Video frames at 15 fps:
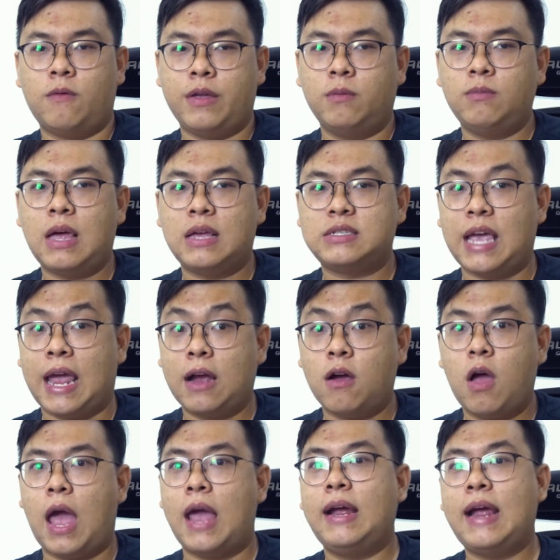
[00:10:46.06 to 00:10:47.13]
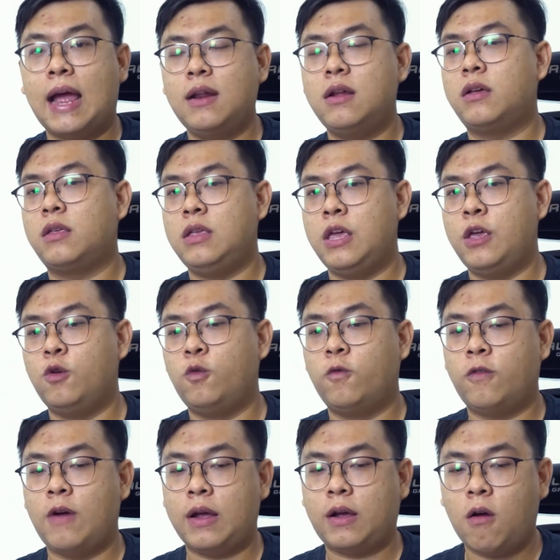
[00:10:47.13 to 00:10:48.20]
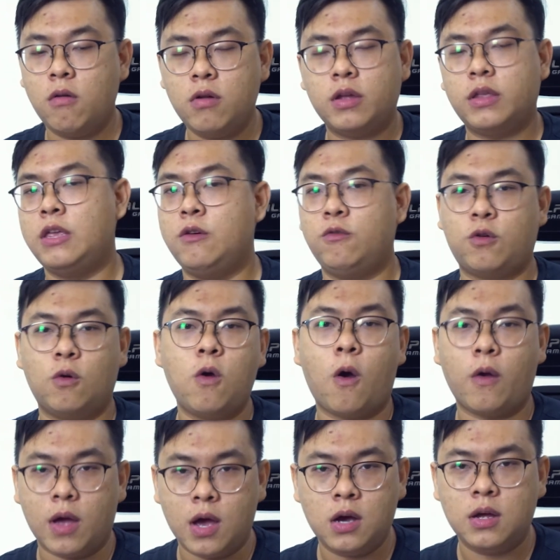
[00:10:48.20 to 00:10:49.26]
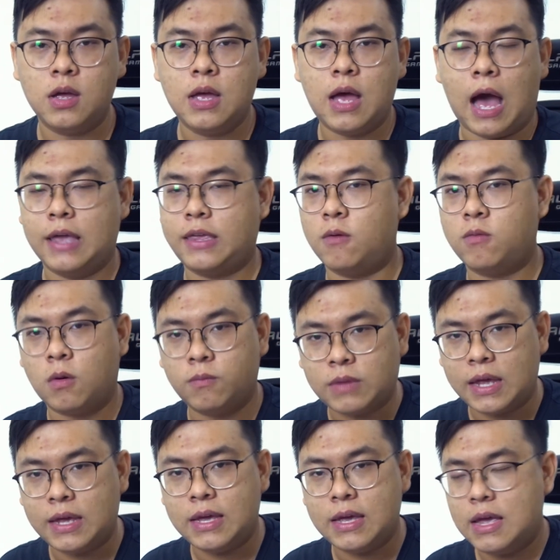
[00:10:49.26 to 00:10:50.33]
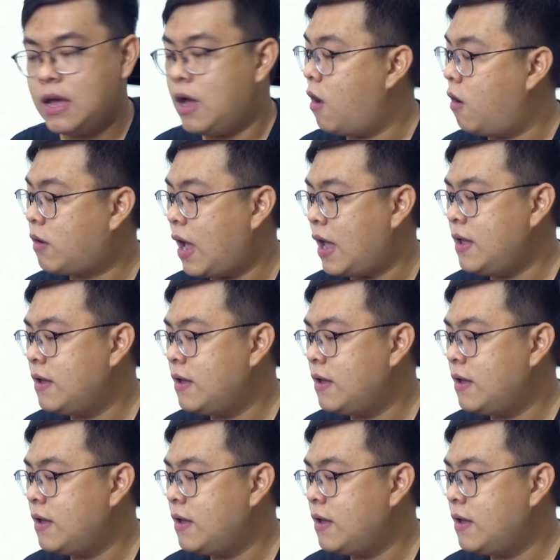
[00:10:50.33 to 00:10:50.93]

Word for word: và chúng ta sẽ có thể gắn được nhiều và có được nhiều chỗ ngồi hơn ở trong công ty. Ok,